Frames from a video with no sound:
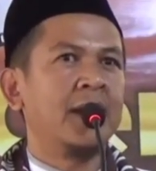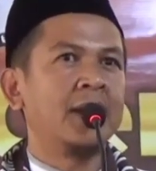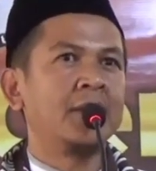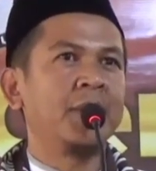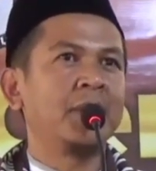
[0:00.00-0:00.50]

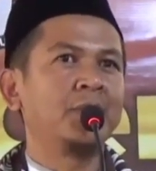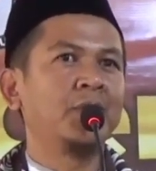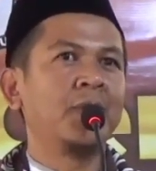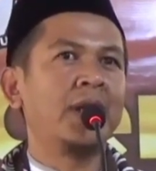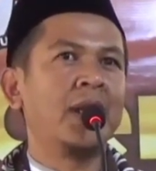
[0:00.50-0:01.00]
Calon
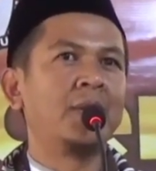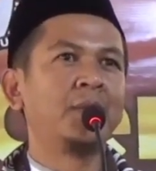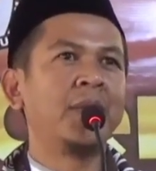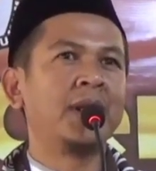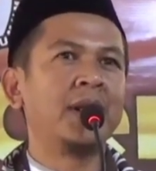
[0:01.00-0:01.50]
perempuan
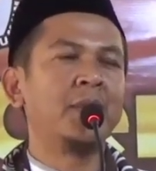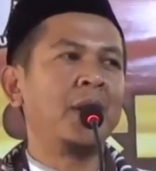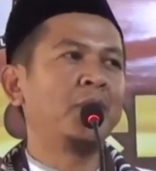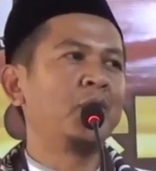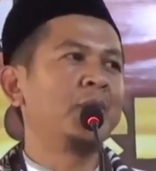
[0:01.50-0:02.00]
hampir
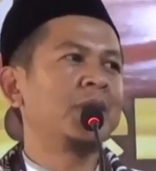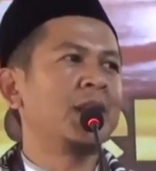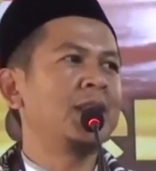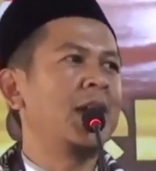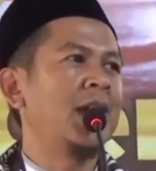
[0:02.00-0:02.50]
50
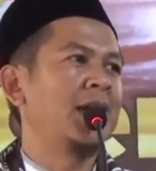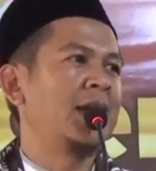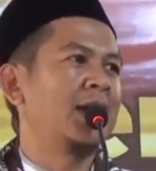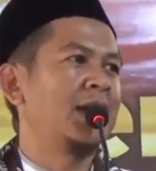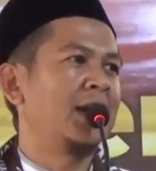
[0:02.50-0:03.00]
persennya
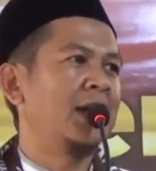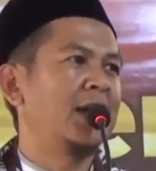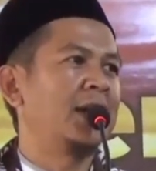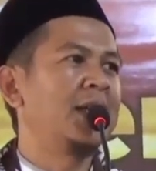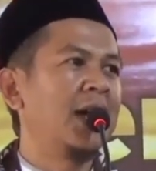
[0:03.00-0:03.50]

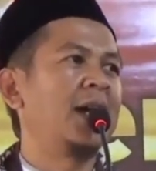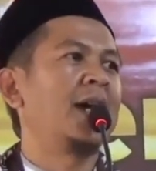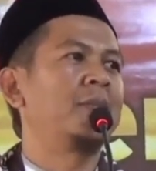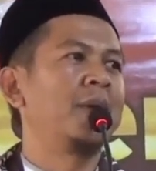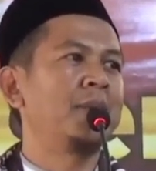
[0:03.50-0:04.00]

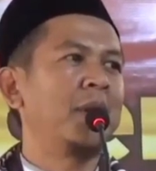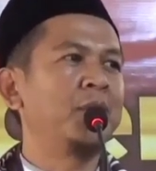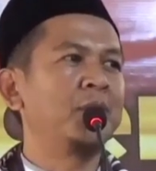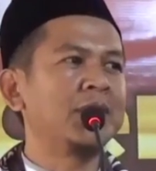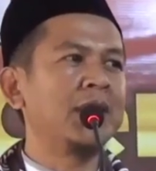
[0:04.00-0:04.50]
iya hampir
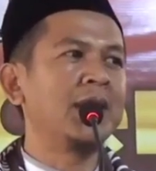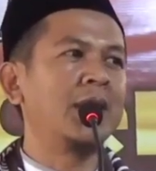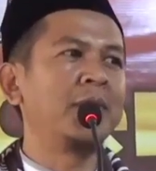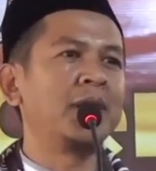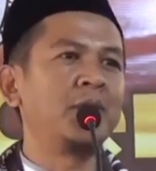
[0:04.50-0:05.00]
50
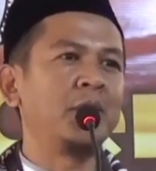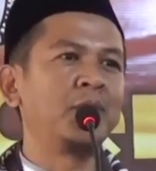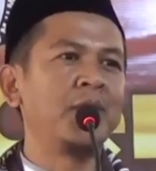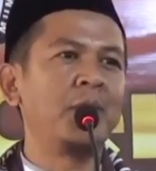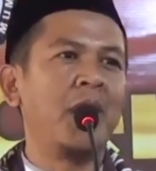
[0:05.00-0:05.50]
persennya hampir
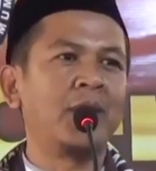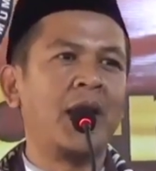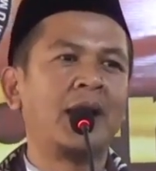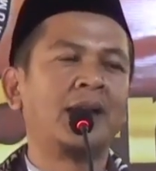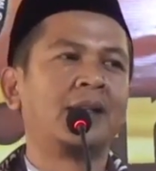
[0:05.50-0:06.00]
25
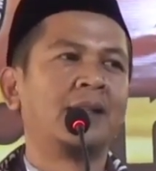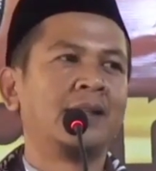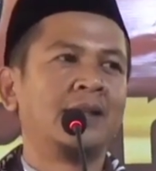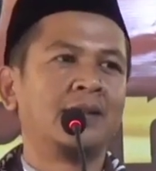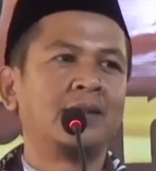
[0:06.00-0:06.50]
orang
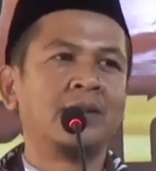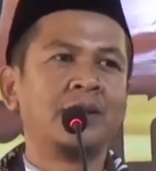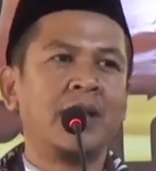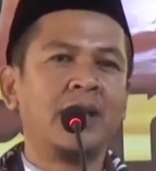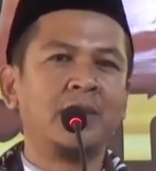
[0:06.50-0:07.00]

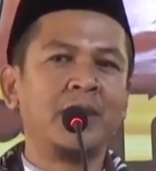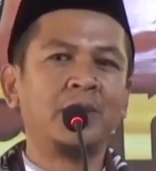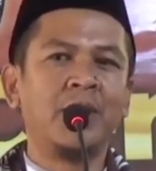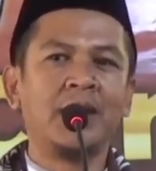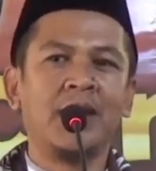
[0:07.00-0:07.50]
untuk calon
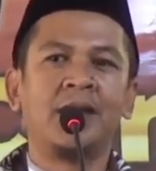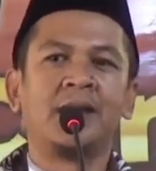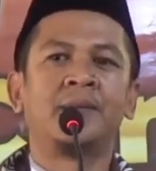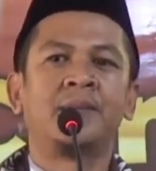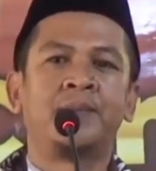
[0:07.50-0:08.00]

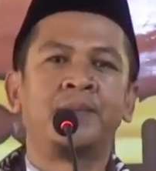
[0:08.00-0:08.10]
perempuannya